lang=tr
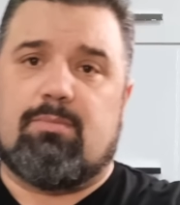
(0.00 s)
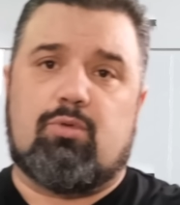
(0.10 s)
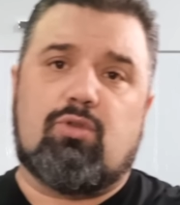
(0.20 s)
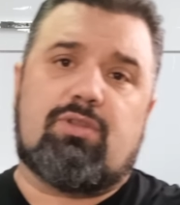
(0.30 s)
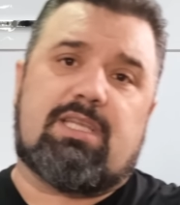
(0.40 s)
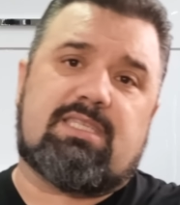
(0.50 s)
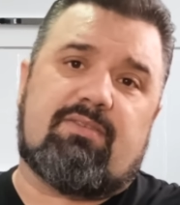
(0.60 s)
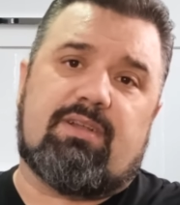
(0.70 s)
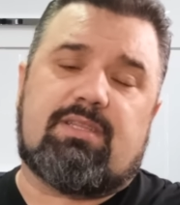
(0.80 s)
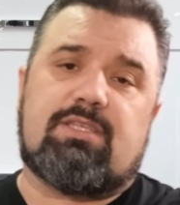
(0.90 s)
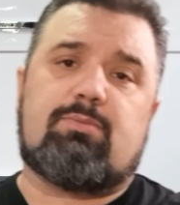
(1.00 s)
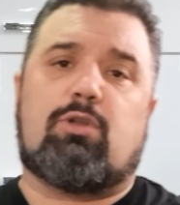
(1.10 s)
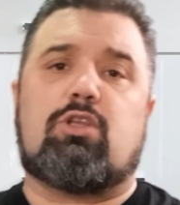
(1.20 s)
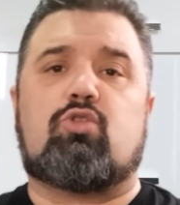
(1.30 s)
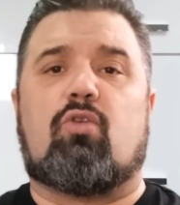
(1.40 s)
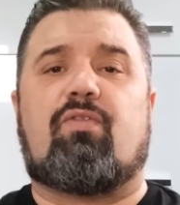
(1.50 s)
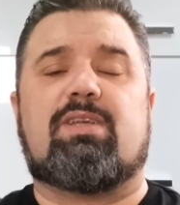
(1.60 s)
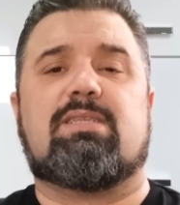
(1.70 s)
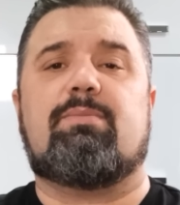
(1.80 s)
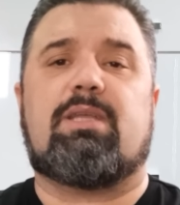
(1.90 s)
Bunun dezavantajı böyle çok
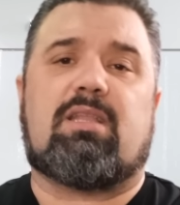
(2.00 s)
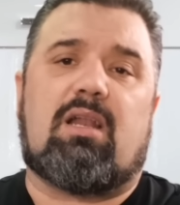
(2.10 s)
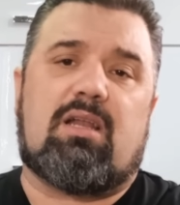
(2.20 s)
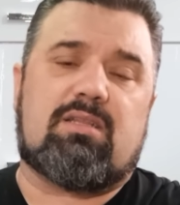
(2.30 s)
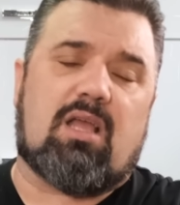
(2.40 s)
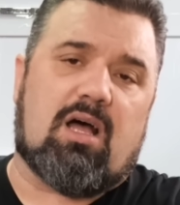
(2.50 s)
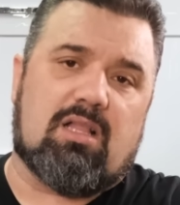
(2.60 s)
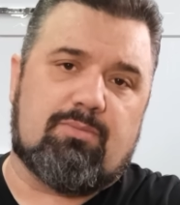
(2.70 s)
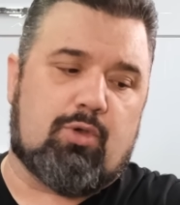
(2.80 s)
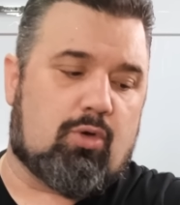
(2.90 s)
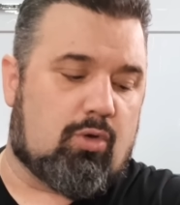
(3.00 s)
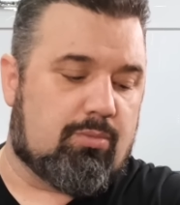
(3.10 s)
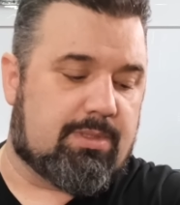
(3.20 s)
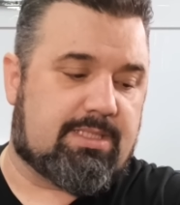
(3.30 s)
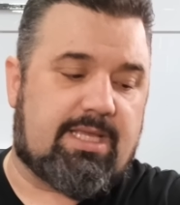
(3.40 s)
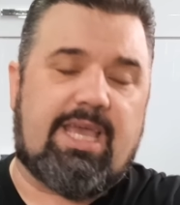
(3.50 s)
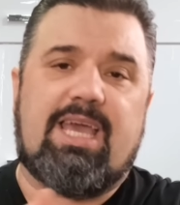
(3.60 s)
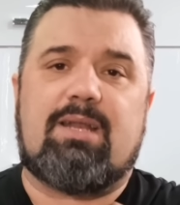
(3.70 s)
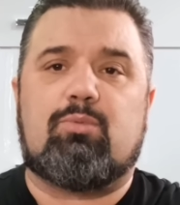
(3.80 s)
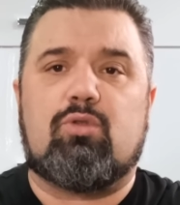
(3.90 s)
fazla miktarlarda almıyor olması.
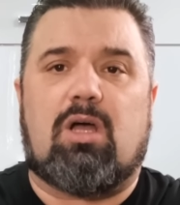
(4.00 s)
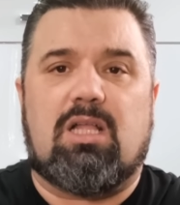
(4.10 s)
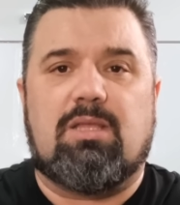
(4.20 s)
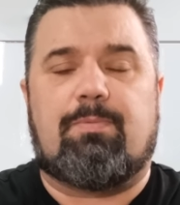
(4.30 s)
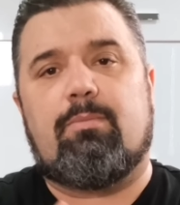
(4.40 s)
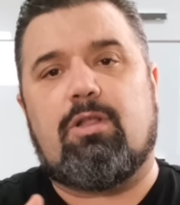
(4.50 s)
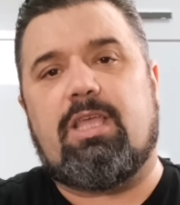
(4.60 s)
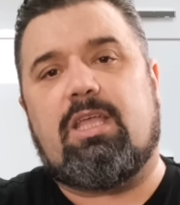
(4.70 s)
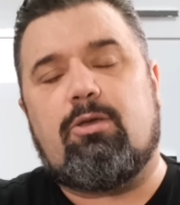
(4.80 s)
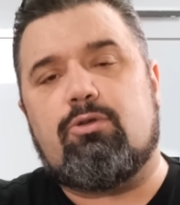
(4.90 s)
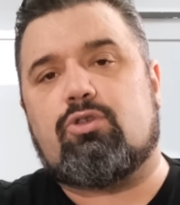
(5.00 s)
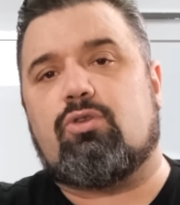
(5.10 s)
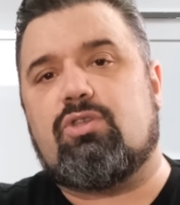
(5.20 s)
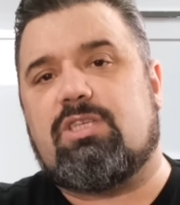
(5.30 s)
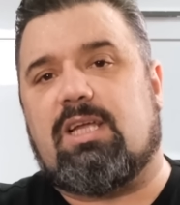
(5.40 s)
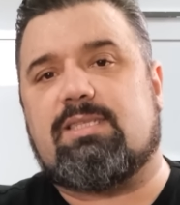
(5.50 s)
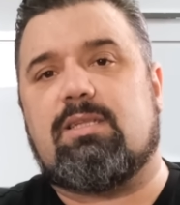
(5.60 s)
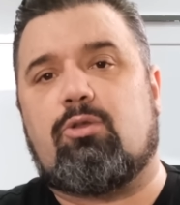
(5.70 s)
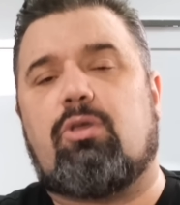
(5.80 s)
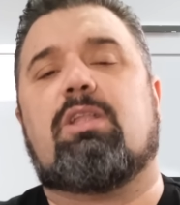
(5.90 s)
Eğer bunu alıp böyle 2-3 gün
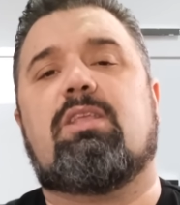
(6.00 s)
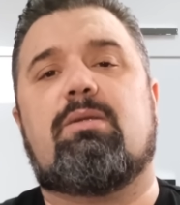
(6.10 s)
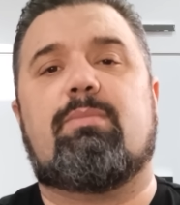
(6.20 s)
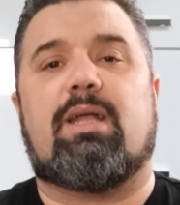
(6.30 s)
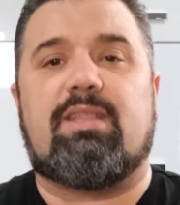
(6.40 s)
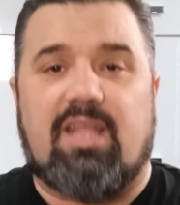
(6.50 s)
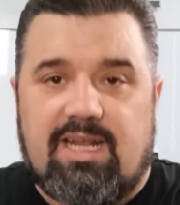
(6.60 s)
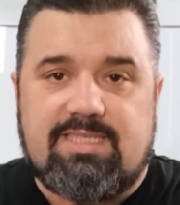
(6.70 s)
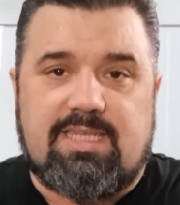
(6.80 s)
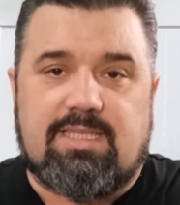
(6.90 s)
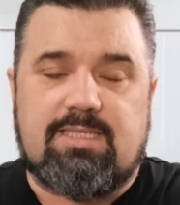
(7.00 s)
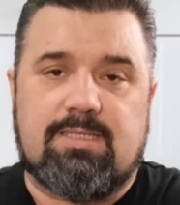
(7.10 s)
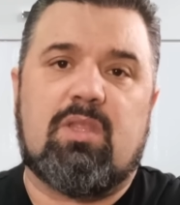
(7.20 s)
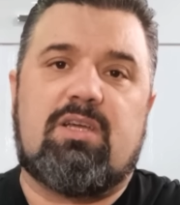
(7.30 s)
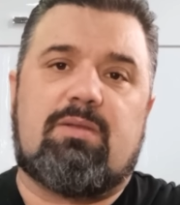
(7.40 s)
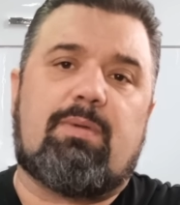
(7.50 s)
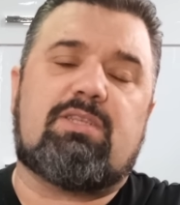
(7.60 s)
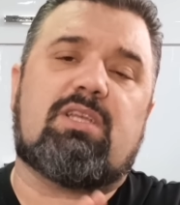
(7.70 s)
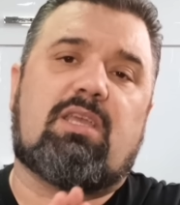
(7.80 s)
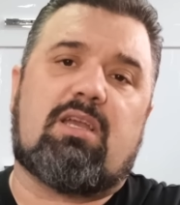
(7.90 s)
içerisinde tüketirim ben derseniz
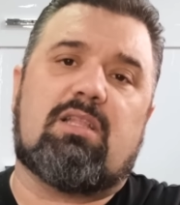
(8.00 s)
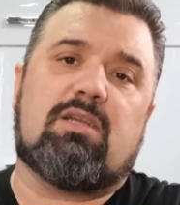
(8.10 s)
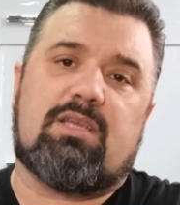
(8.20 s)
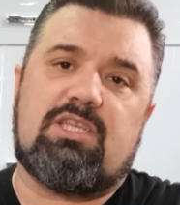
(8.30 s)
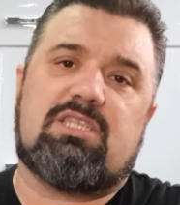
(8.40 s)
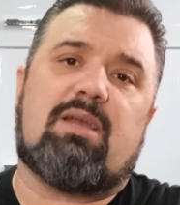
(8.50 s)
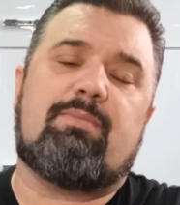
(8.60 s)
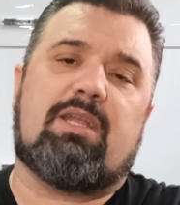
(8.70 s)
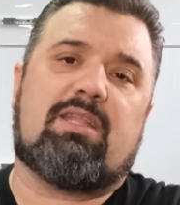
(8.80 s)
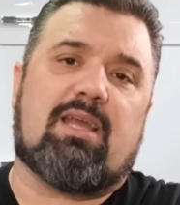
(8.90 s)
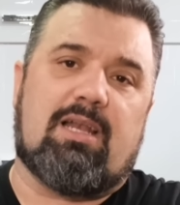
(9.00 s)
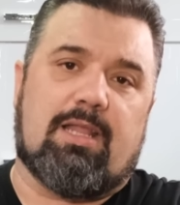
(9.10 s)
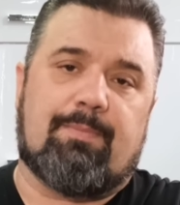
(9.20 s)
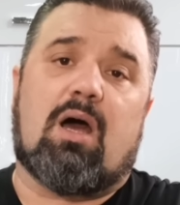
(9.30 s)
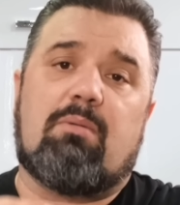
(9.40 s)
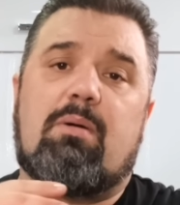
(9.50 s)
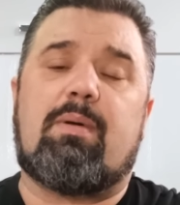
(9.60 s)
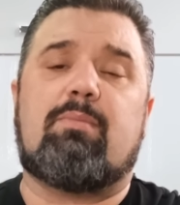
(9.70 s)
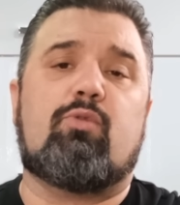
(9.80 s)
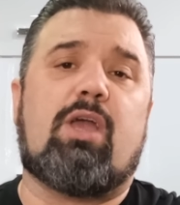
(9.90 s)
45 dakikalık işlem yeterli. Ama
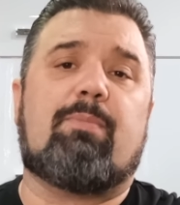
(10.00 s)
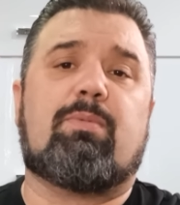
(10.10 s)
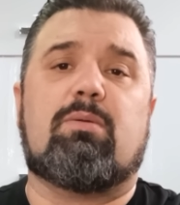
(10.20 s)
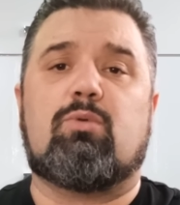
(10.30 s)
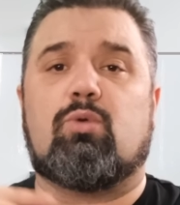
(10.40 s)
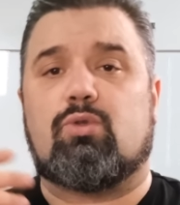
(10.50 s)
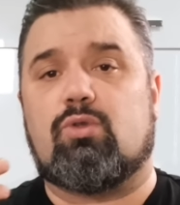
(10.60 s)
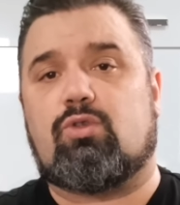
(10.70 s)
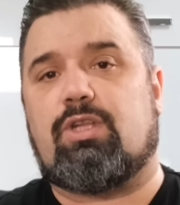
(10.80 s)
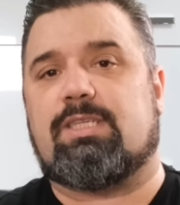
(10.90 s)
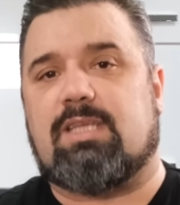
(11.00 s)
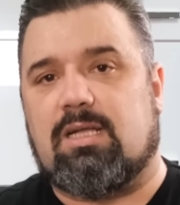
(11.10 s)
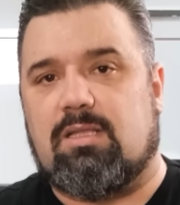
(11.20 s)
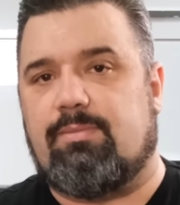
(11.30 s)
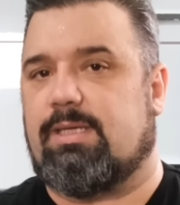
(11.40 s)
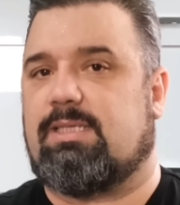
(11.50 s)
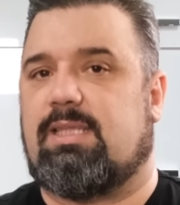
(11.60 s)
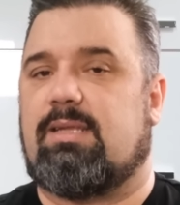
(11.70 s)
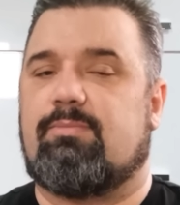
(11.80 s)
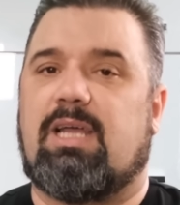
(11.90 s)
ben bu yaptığımı uzun süre saklamak
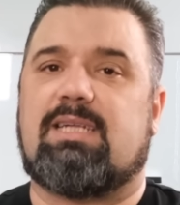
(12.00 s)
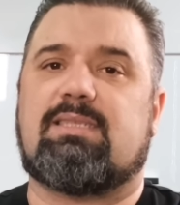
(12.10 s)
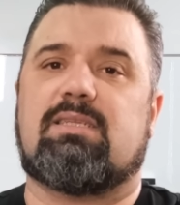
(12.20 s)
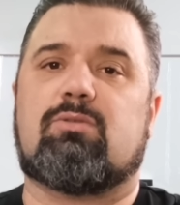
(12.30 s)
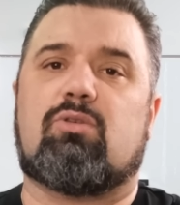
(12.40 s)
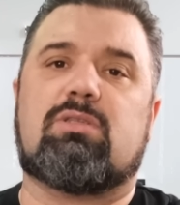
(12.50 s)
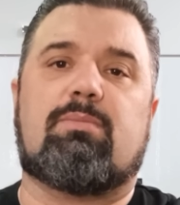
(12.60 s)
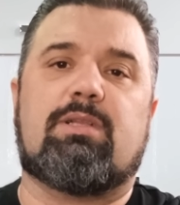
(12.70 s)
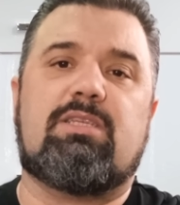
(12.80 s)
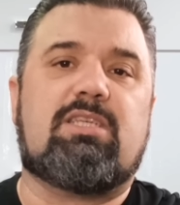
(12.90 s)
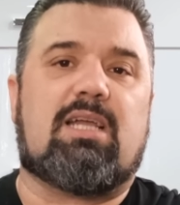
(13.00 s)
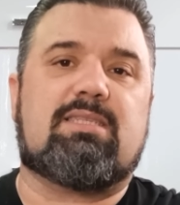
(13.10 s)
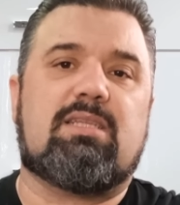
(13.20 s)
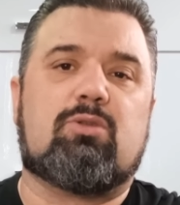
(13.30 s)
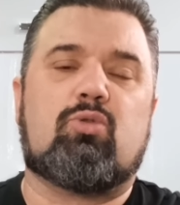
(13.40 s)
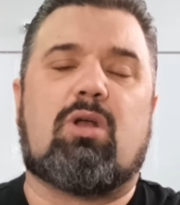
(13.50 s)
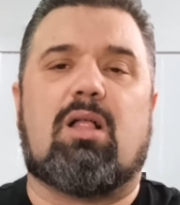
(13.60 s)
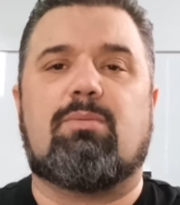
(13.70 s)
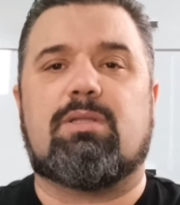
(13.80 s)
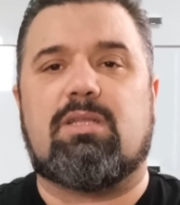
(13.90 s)
isterim derseniz o zaman içerisinde su
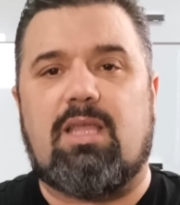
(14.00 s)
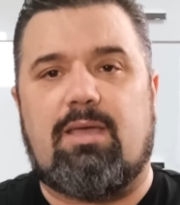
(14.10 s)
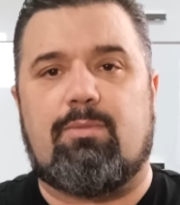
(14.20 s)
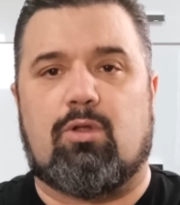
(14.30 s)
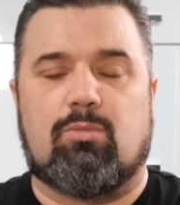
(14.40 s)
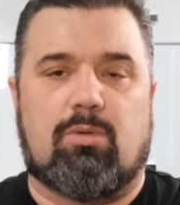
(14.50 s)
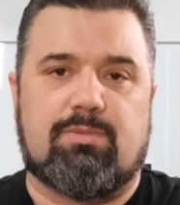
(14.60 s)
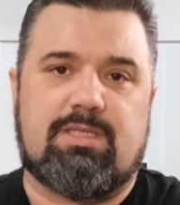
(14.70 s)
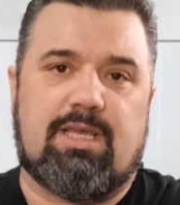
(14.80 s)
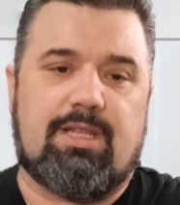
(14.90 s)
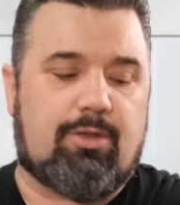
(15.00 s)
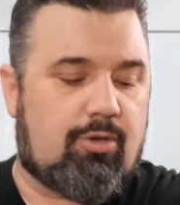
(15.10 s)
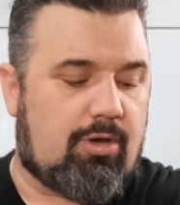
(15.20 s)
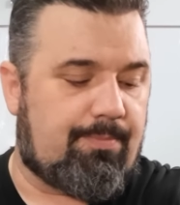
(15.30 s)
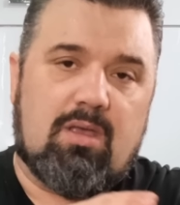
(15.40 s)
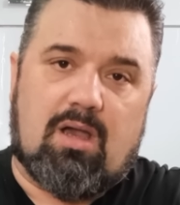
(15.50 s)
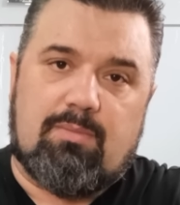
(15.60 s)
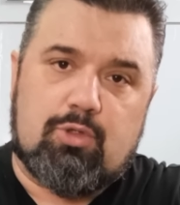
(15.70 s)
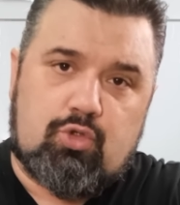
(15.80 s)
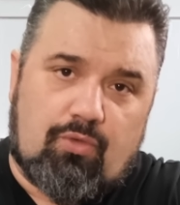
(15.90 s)
kalmadığına emin olmamız gerekiyor.
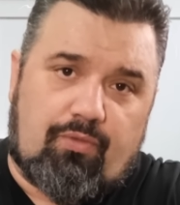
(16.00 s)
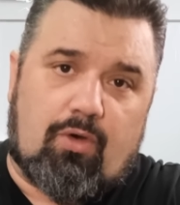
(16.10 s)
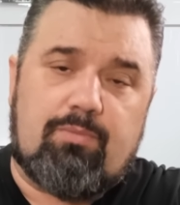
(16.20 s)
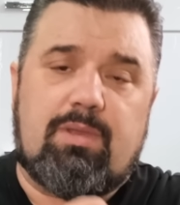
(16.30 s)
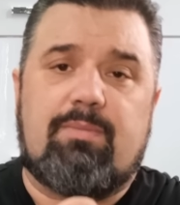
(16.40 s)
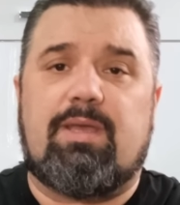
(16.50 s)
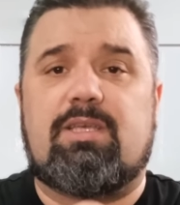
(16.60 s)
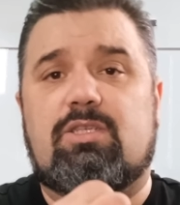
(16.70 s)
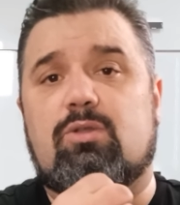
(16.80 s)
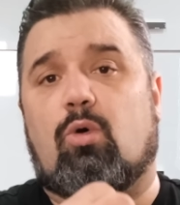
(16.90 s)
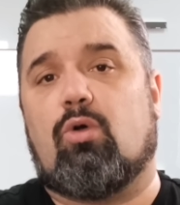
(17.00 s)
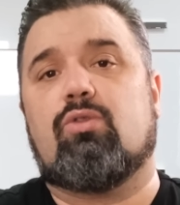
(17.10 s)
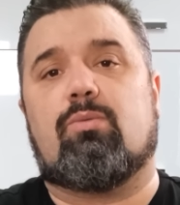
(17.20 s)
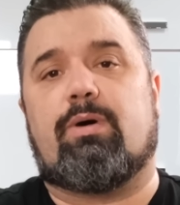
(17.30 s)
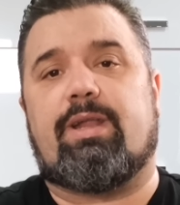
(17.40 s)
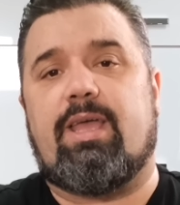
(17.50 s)
Ama şu form yemek için 10 numara.